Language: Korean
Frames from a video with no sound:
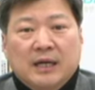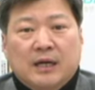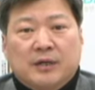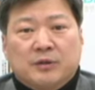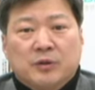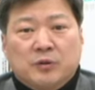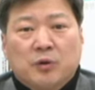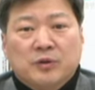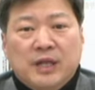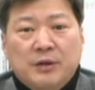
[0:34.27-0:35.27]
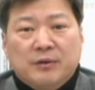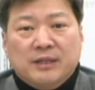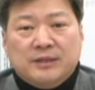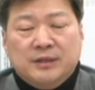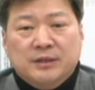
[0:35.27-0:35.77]
어,
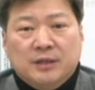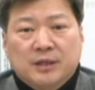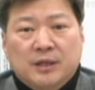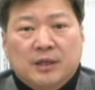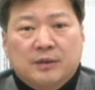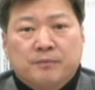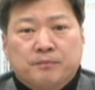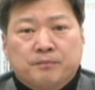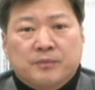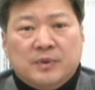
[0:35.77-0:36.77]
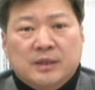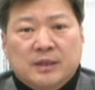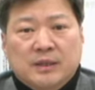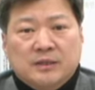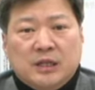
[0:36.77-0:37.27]
동내용에서는 음,
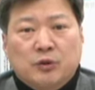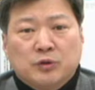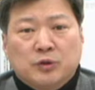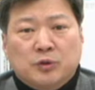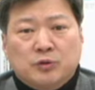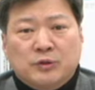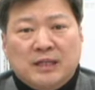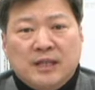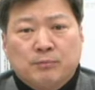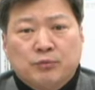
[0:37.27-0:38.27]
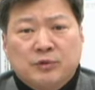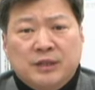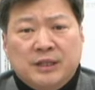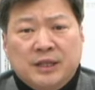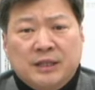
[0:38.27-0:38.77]
최종적으로 수상된
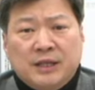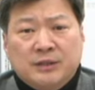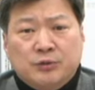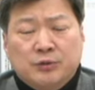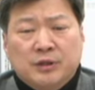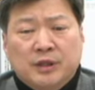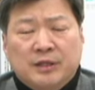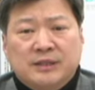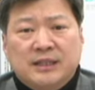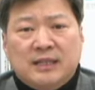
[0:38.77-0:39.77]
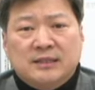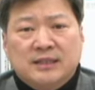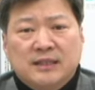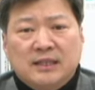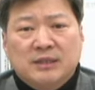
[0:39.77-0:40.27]
분들에 대해 가지고는
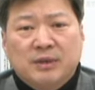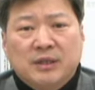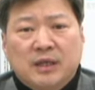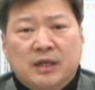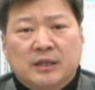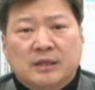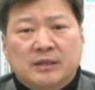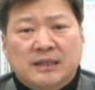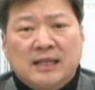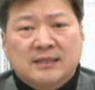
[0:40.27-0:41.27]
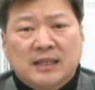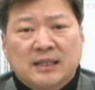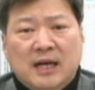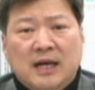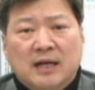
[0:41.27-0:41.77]
식약청장님의 어,
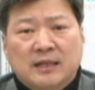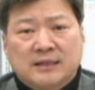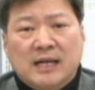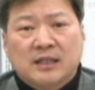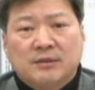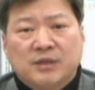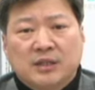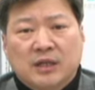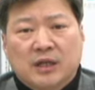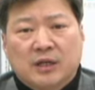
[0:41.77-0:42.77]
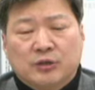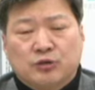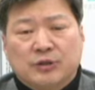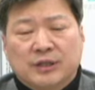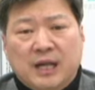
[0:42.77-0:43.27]
상장과 상금이 어,
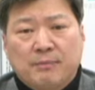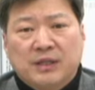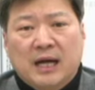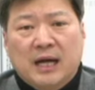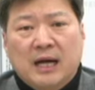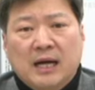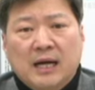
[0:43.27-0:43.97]
수여됩니다.